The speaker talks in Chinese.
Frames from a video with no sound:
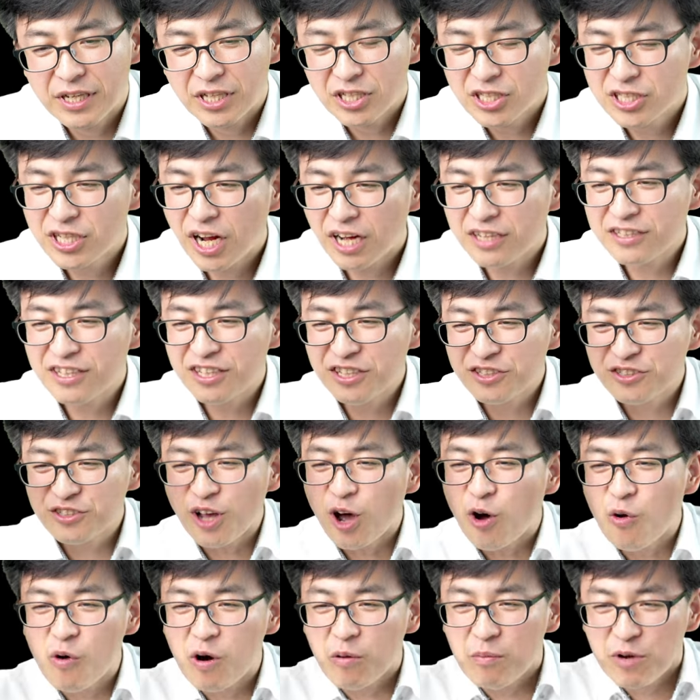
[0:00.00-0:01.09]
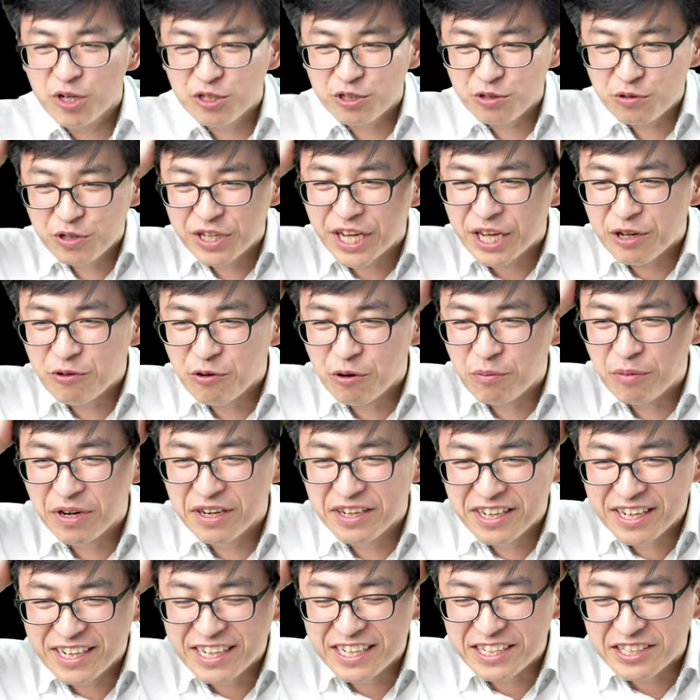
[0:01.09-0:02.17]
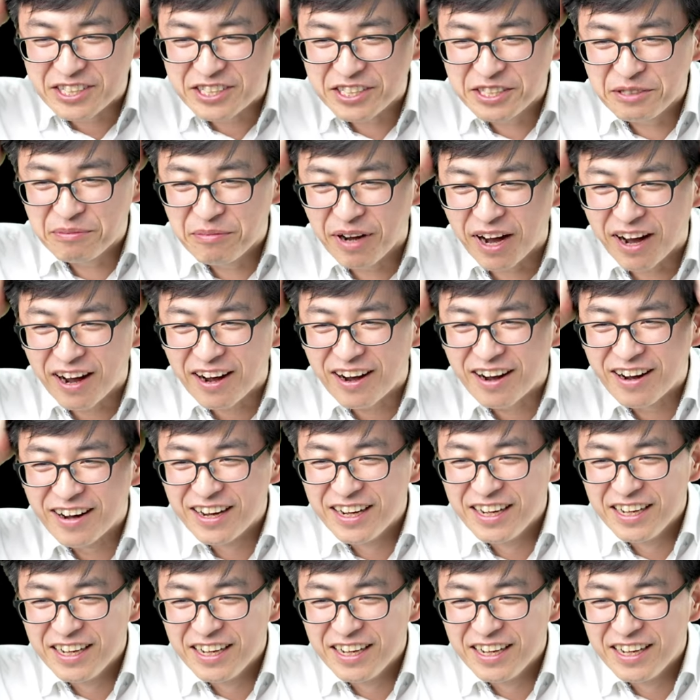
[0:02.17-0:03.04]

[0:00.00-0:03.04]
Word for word: 上帝造我们是给我们理性吗？